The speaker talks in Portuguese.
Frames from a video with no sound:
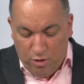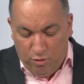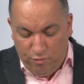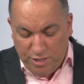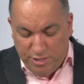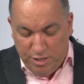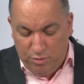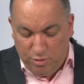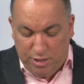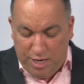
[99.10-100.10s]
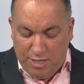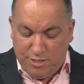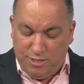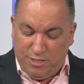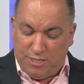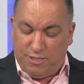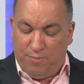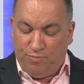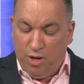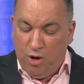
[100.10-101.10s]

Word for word: O versículo 3 diz assim: